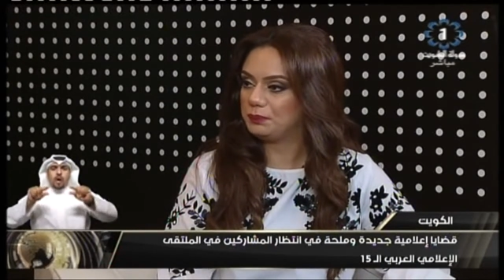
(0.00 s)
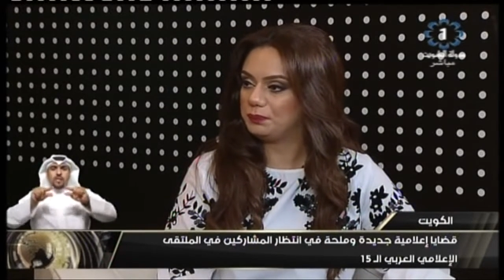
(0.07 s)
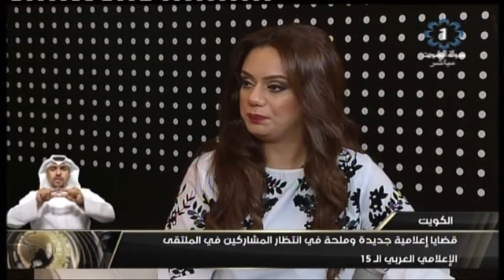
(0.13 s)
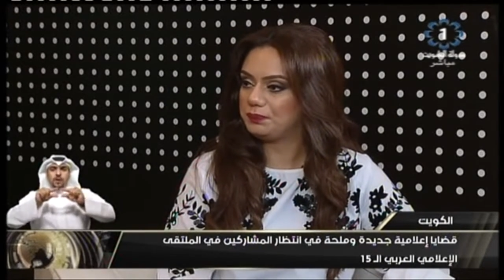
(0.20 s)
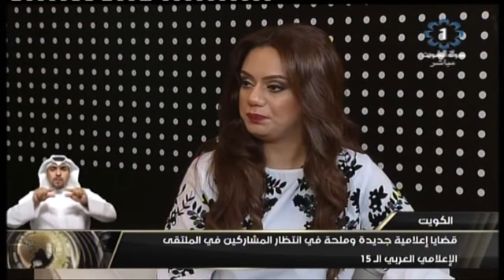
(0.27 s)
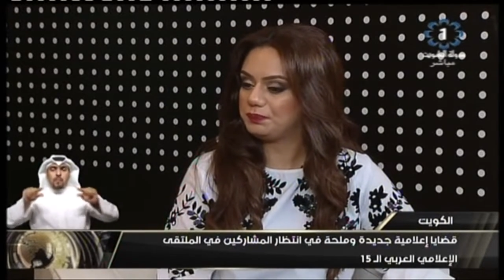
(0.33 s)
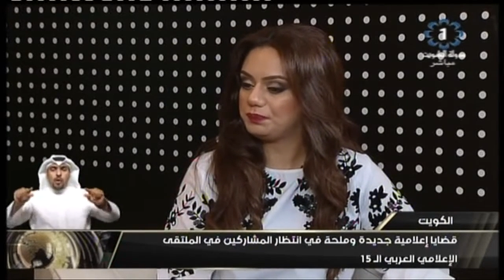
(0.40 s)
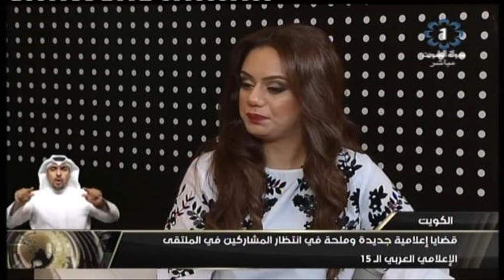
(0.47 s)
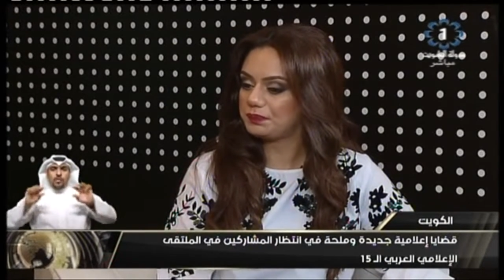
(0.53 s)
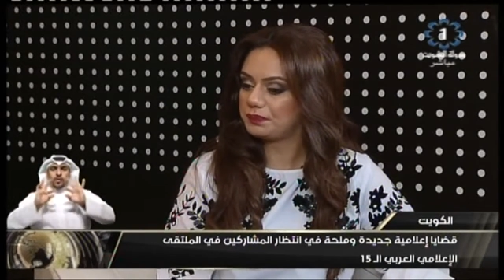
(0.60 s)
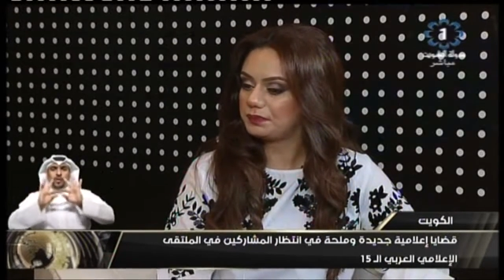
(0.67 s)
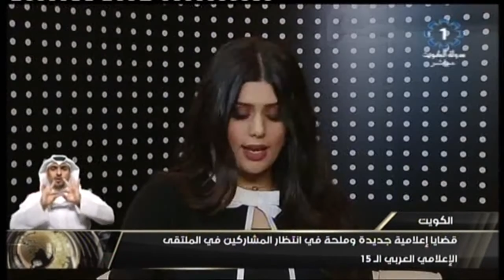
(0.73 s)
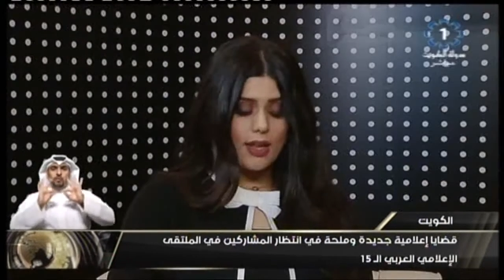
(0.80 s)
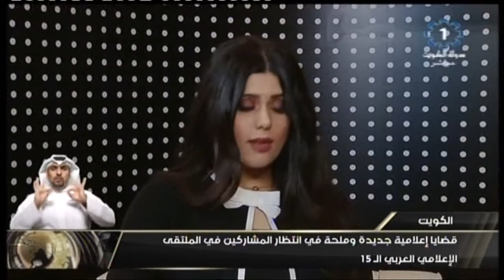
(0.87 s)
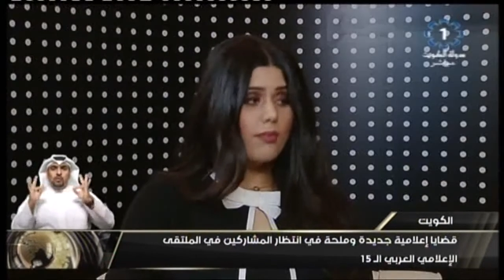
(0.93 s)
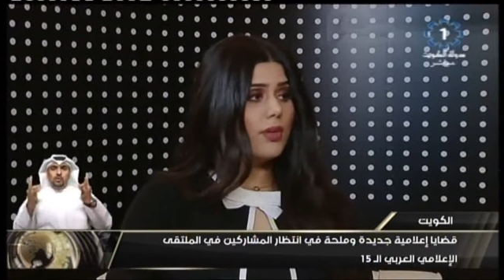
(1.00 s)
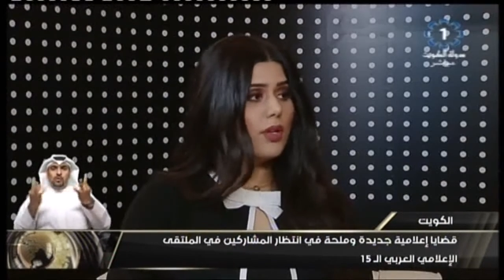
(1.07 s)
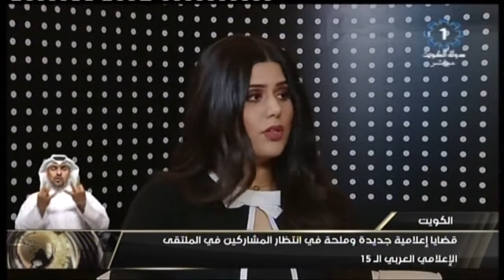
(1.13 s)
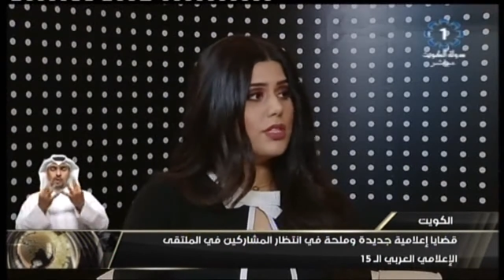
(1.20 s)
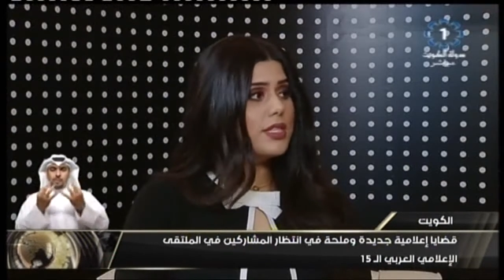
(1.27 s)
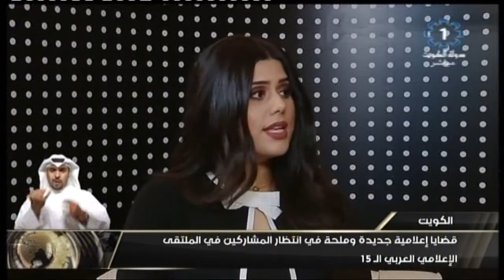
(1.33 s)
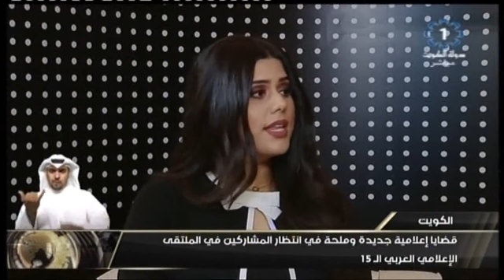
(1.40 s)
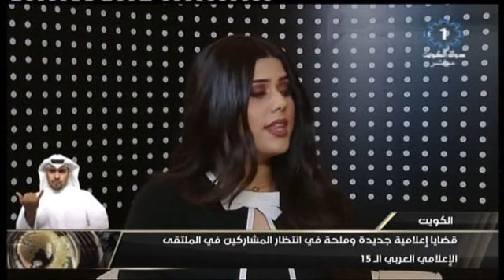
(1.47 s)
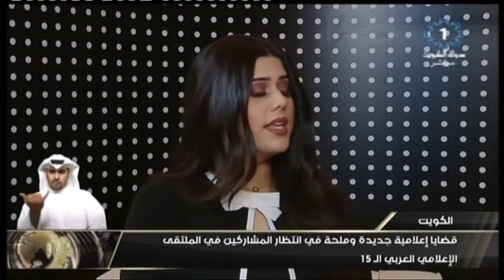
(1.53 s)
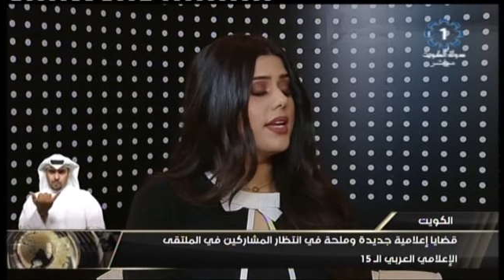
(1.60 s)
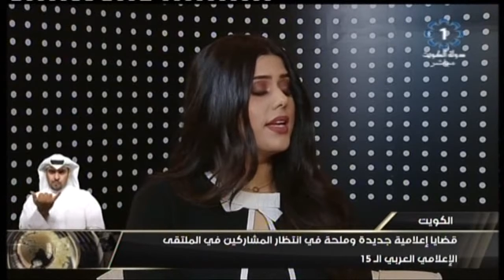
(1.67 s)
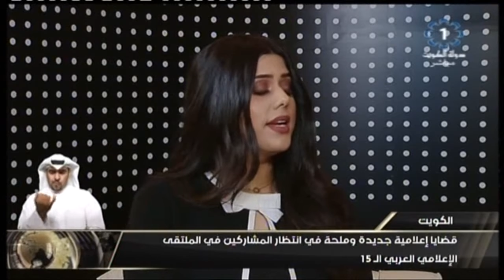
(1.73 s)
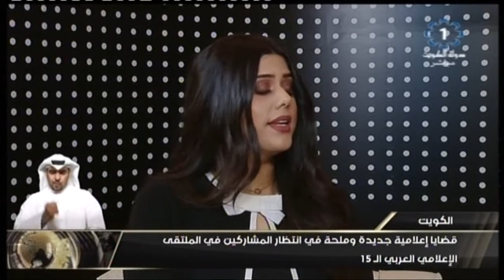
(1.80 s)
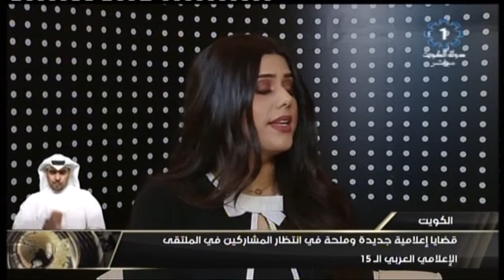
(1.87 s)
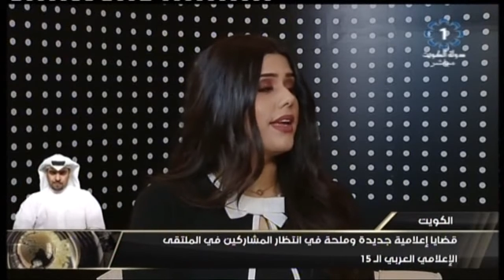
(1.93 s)
آه، نعم
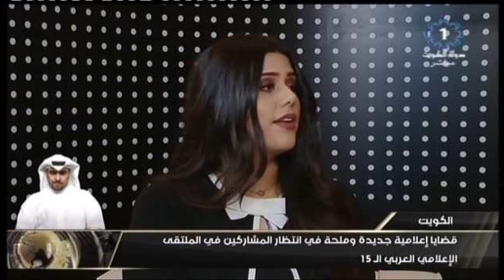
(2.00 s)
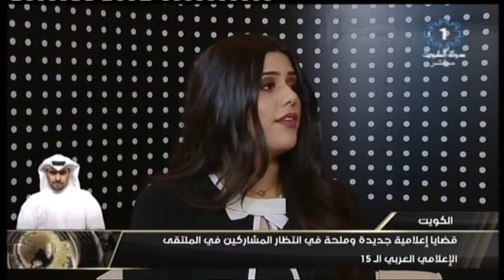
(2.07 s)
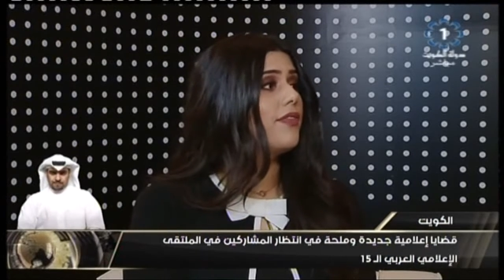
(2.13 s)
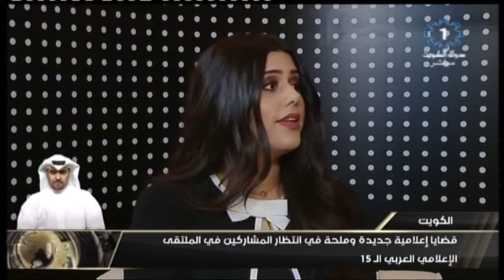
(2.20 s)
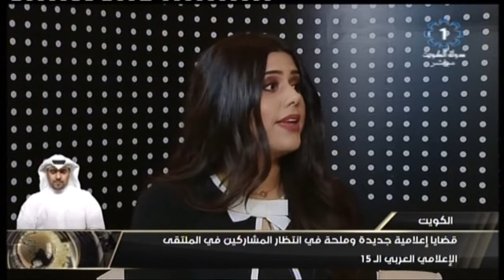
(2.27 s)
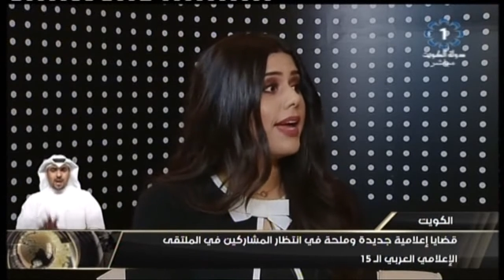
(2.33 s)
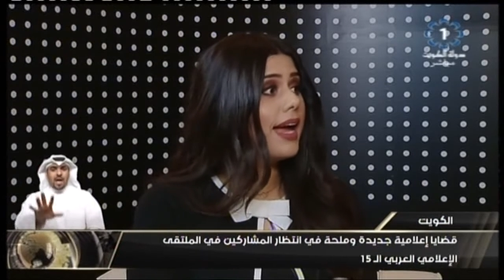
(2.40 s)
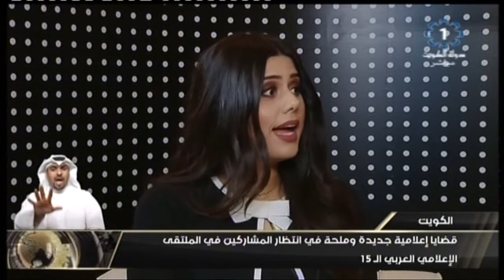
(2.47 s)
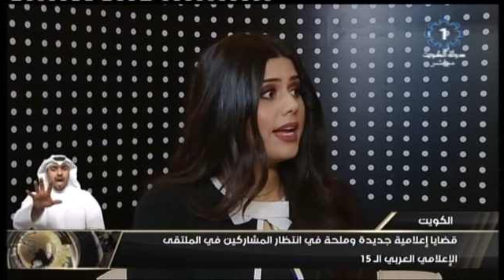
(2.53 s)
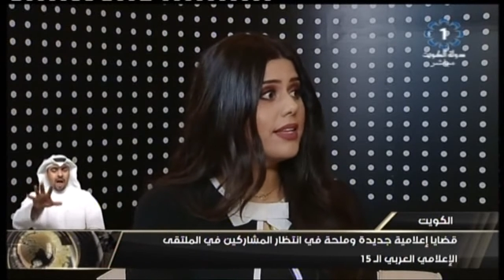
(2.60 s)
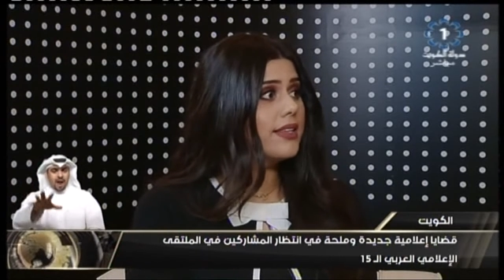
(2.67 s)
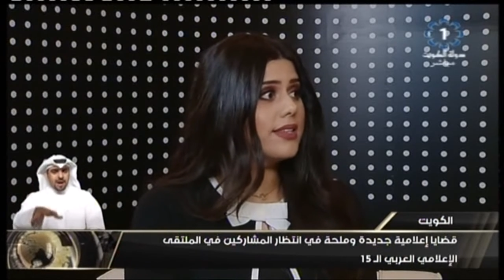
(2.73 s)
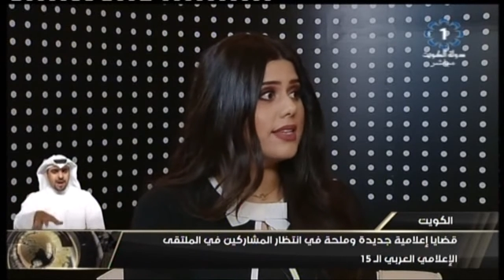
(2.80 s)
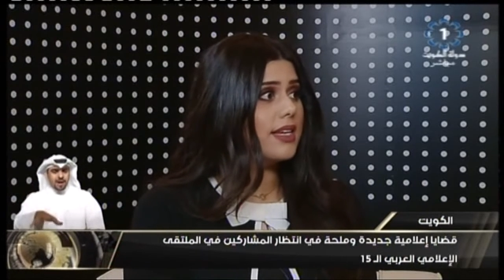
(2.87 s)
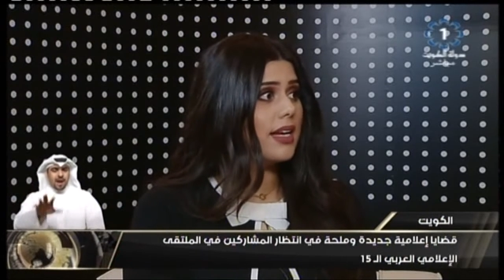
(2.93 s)
أستاذة رانيا في أحد